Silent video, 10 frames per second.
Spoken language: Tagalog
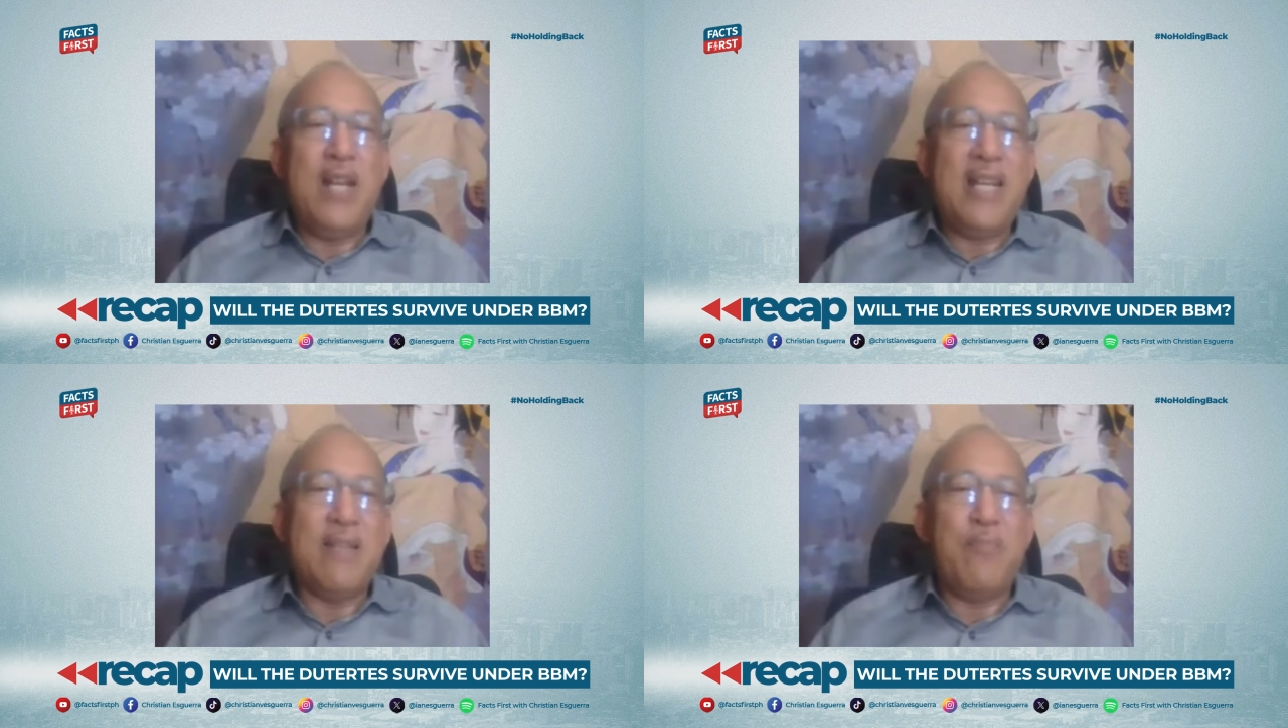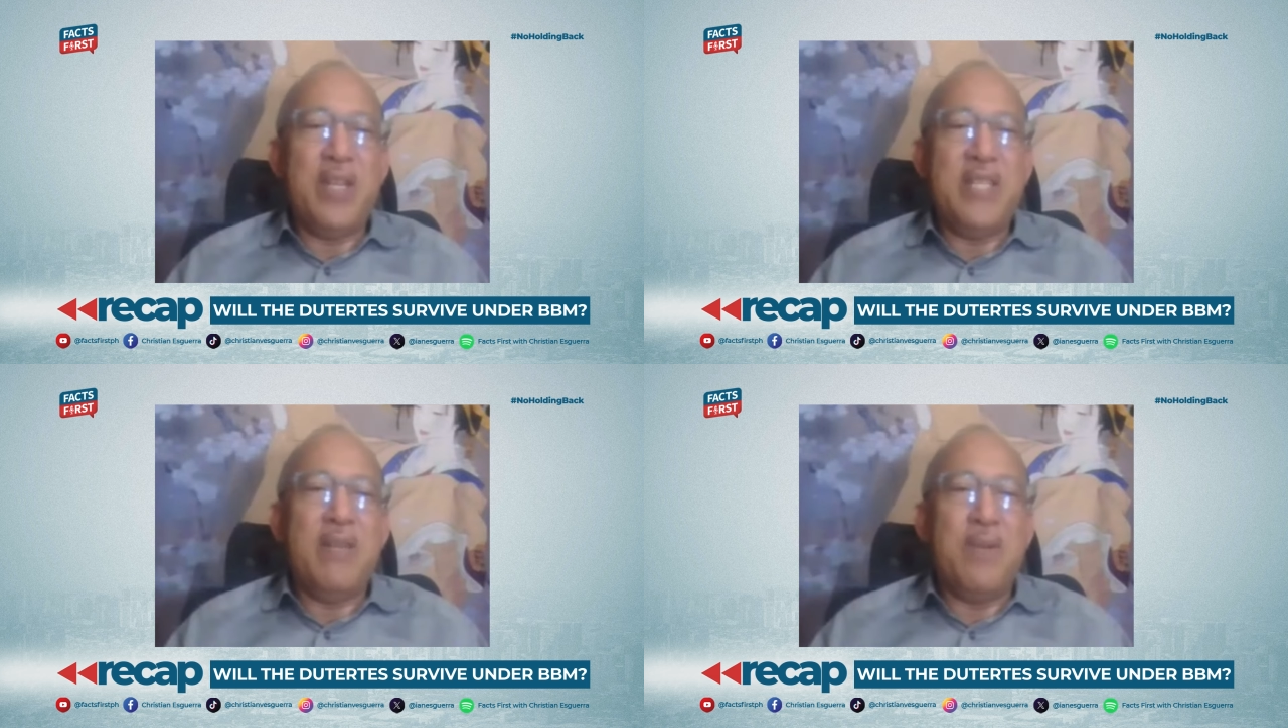lahat ng
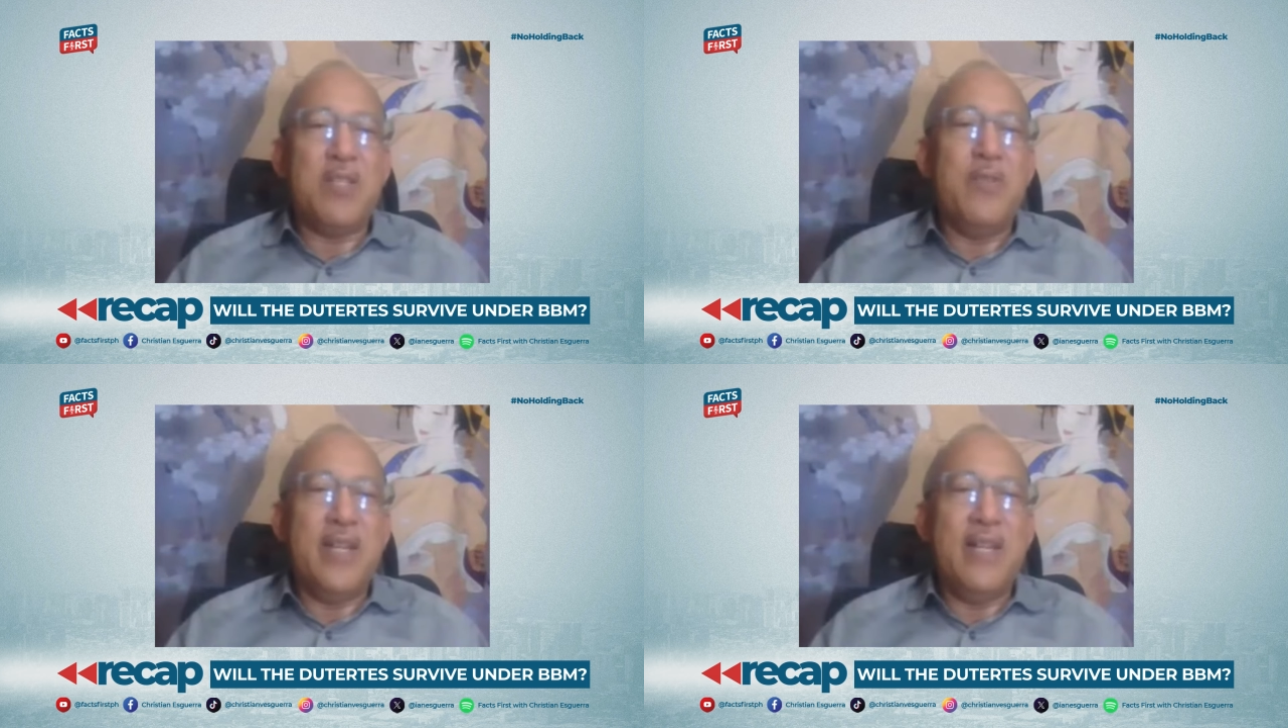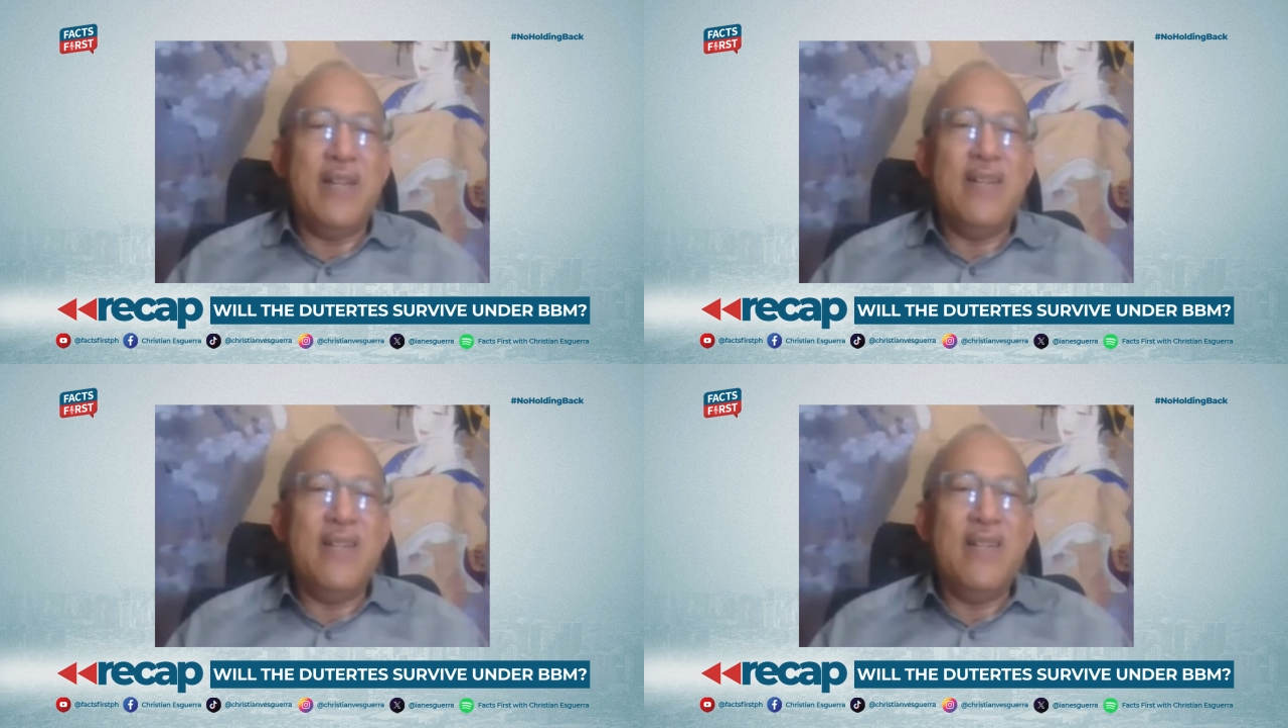pwedeng ibato eh.
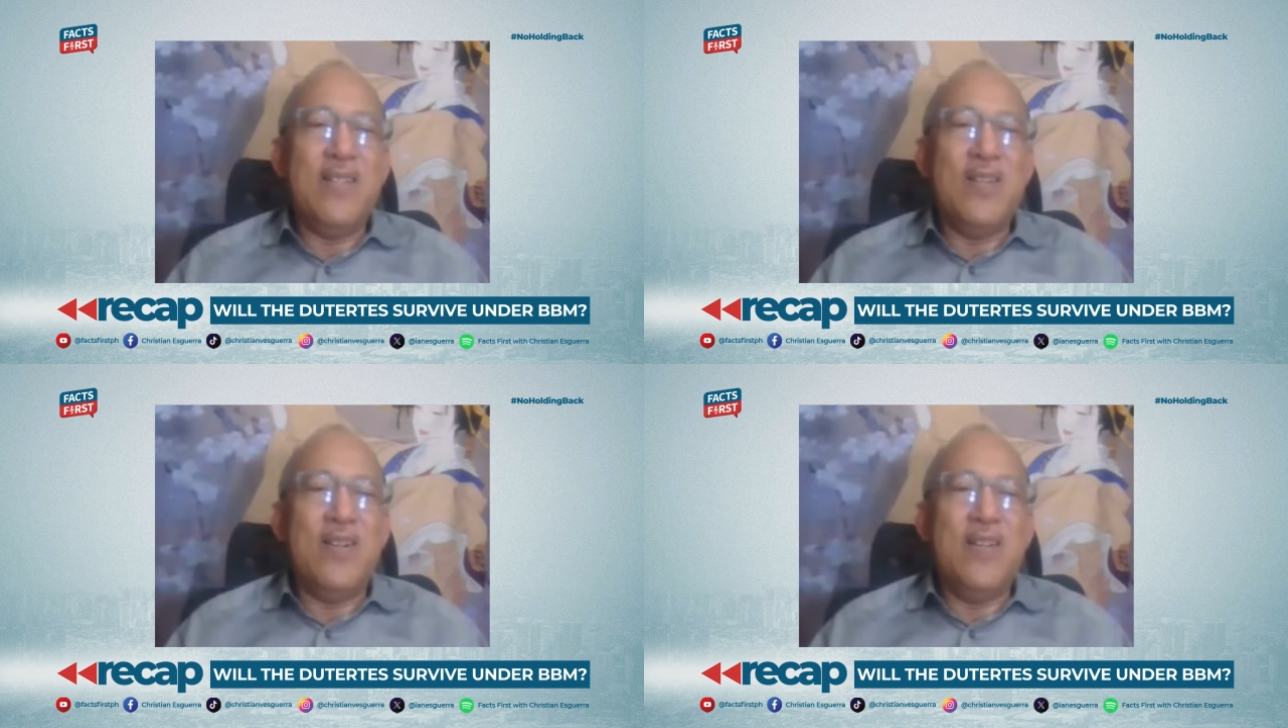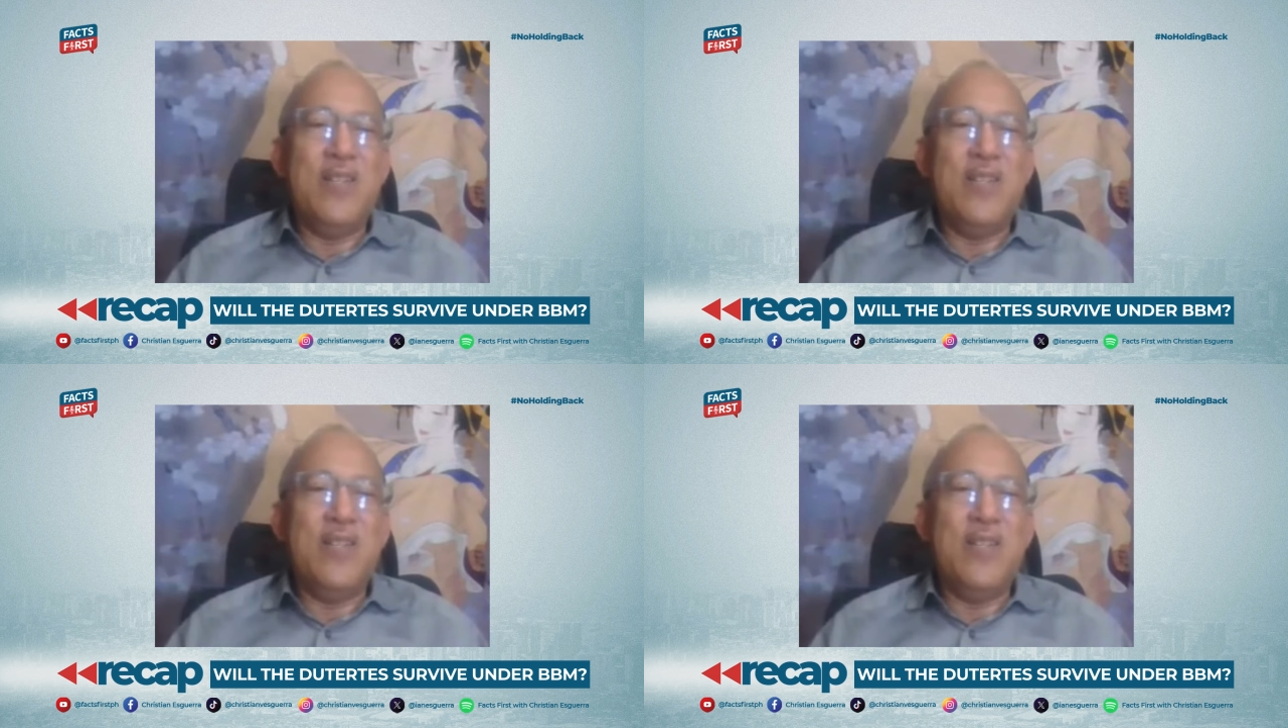No?